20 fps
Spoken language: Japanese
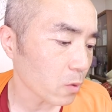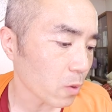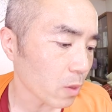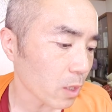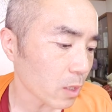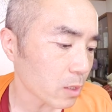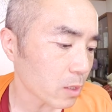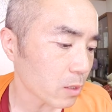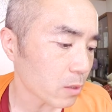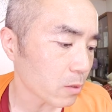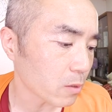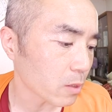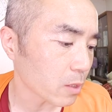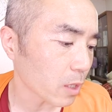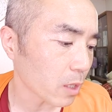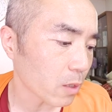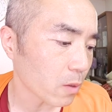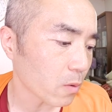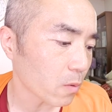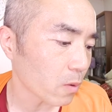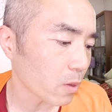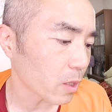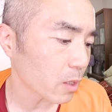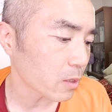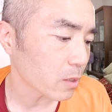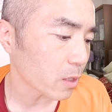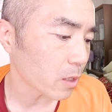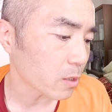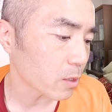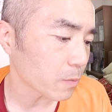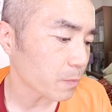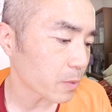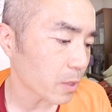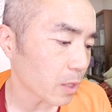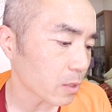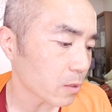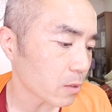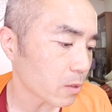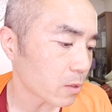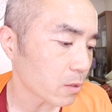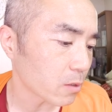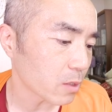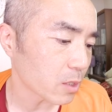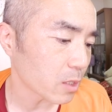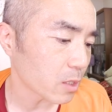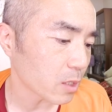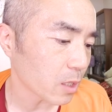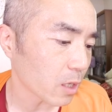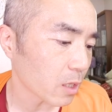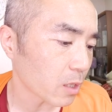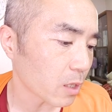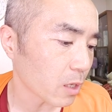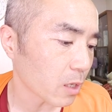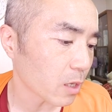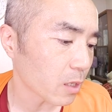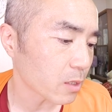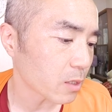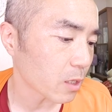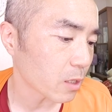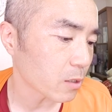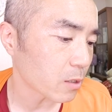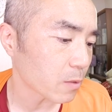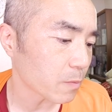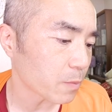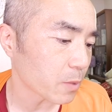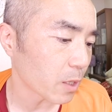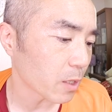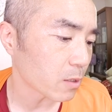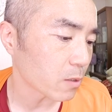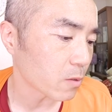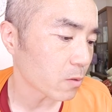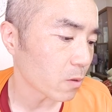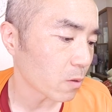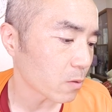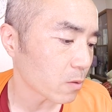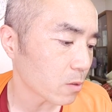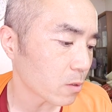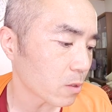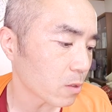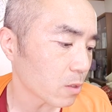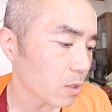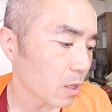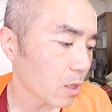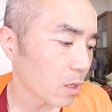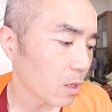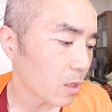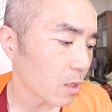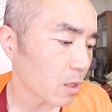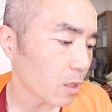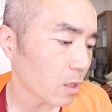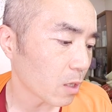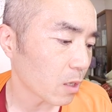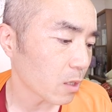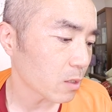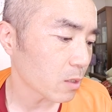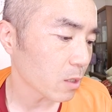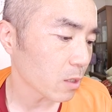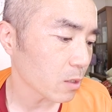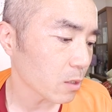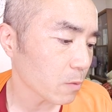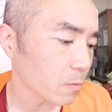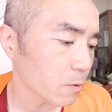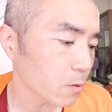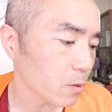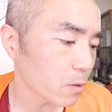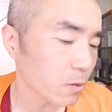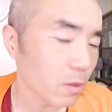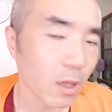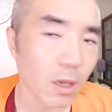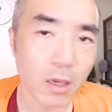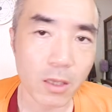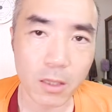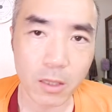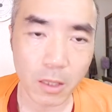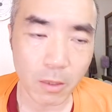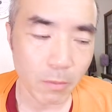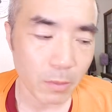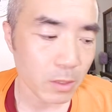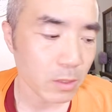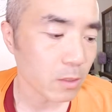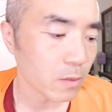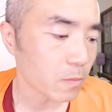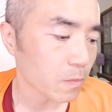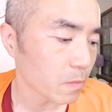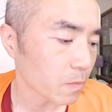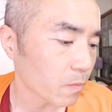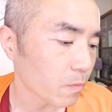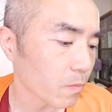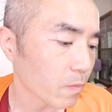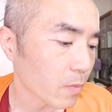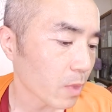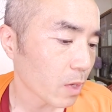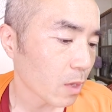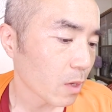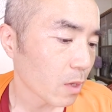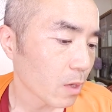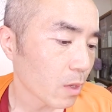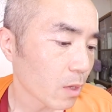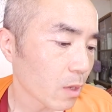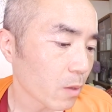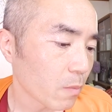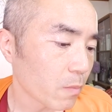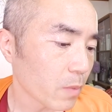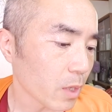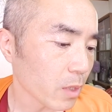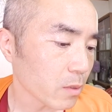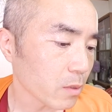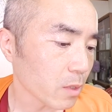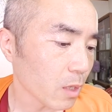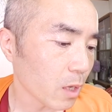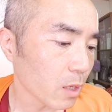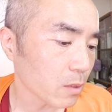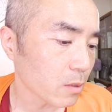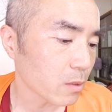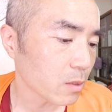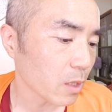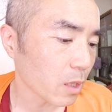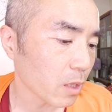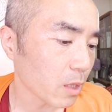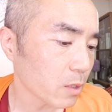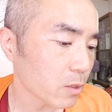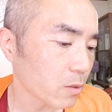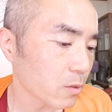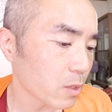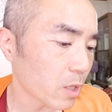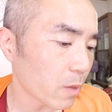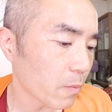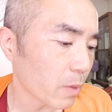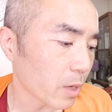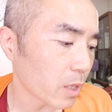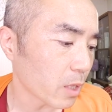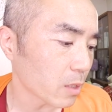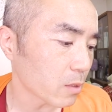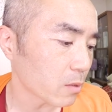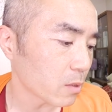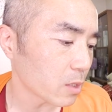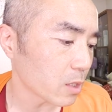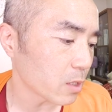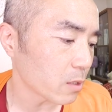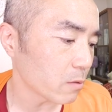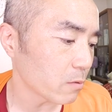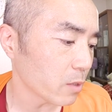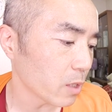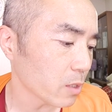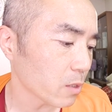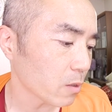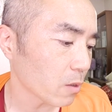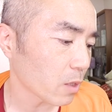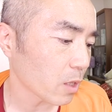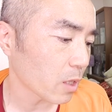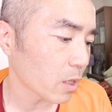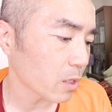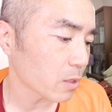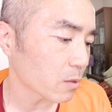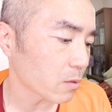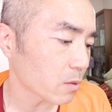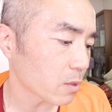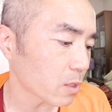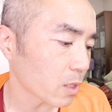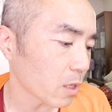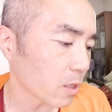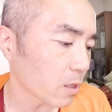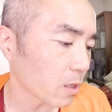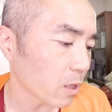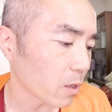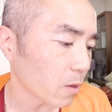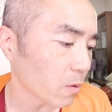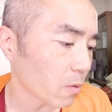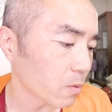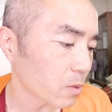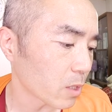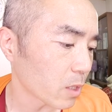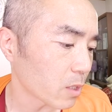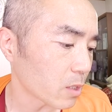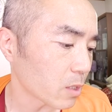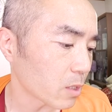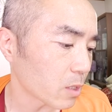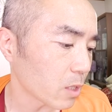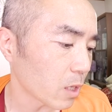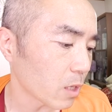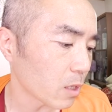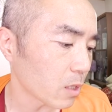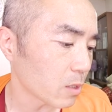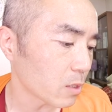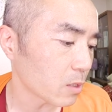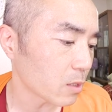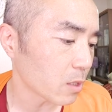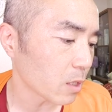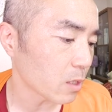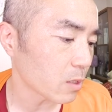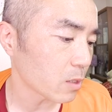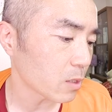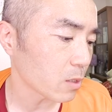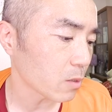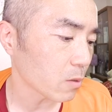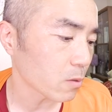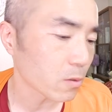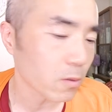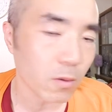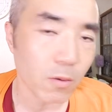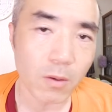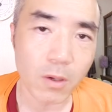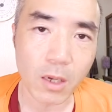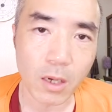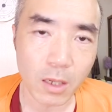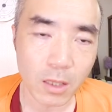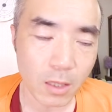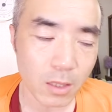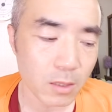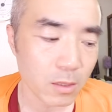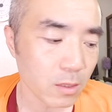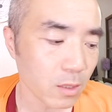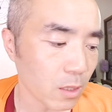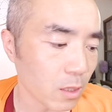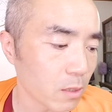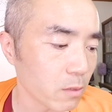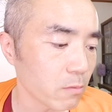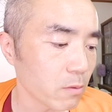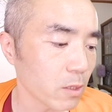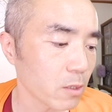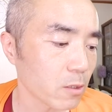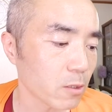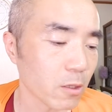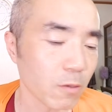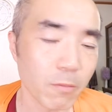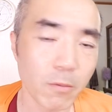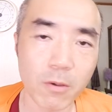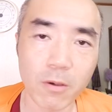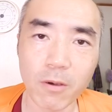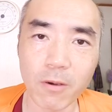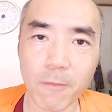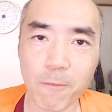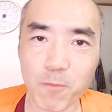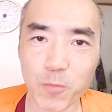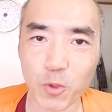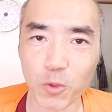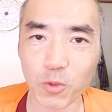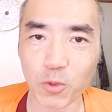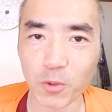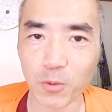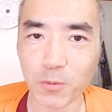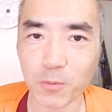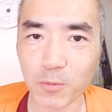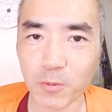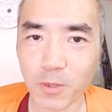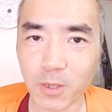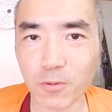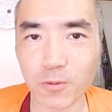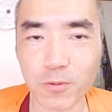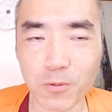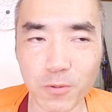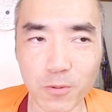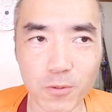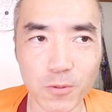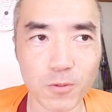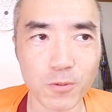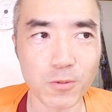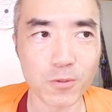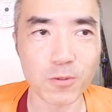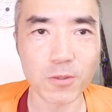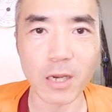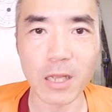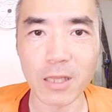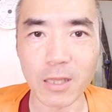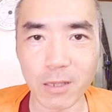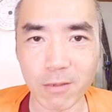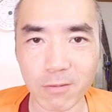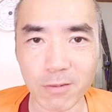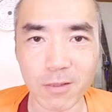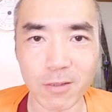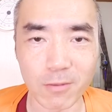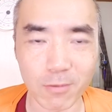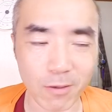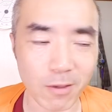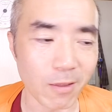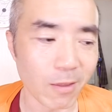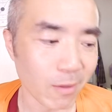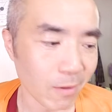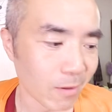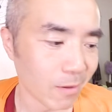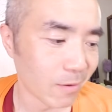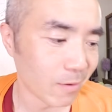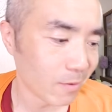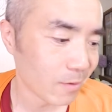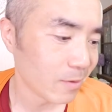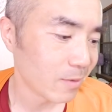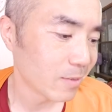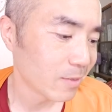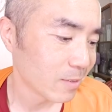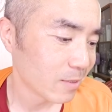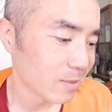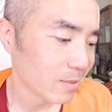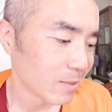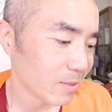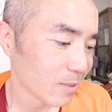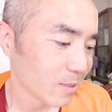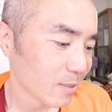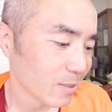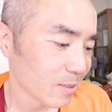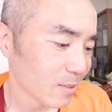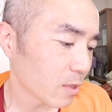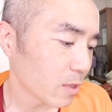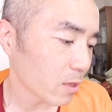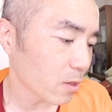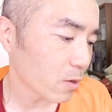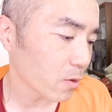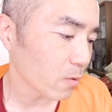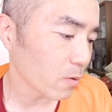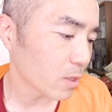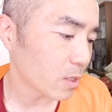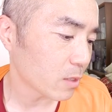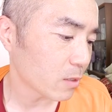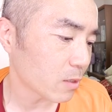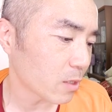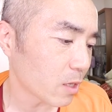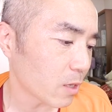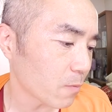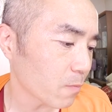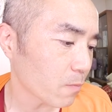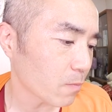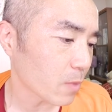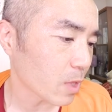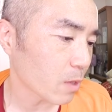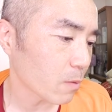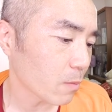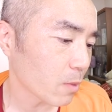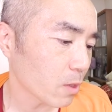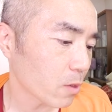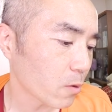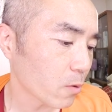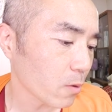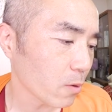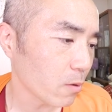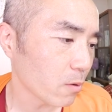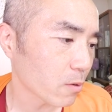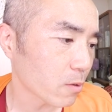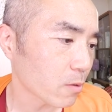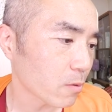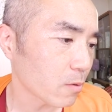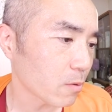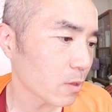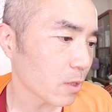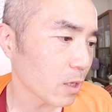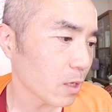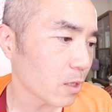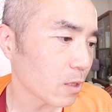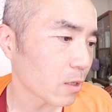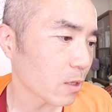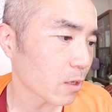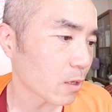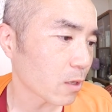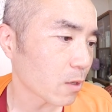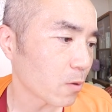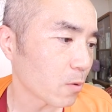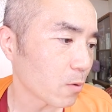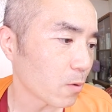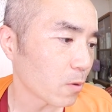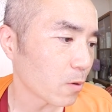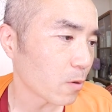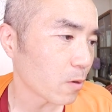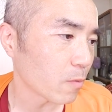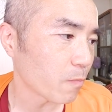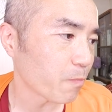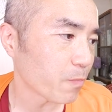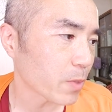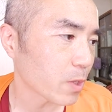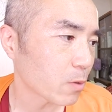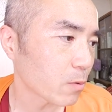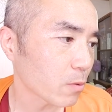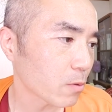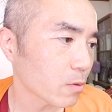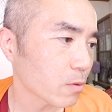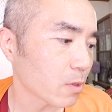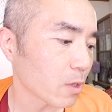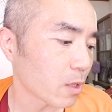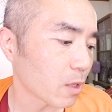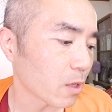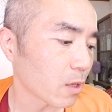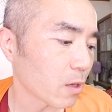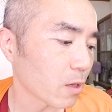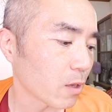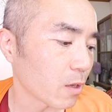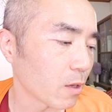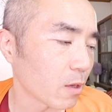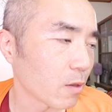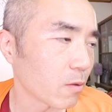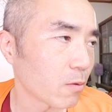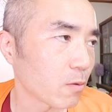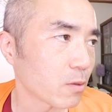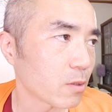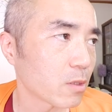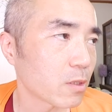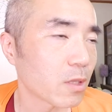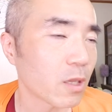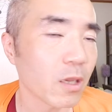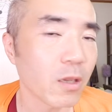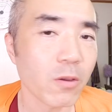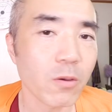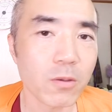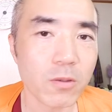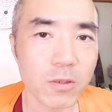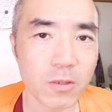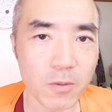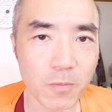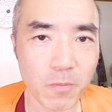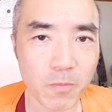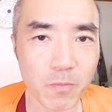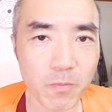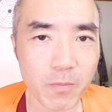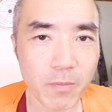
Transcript: の80、最高血圧プラス12、最低血圧プラス6。なので血圧もちょっと上がっています。脈拍70でマイナス2、ウエスト73.5センチで1センチの増加です。なのでウエストもちょっと膨らんでるっていうのかで今日の気づきまあ今日そうないんだけど一つはねあの性欲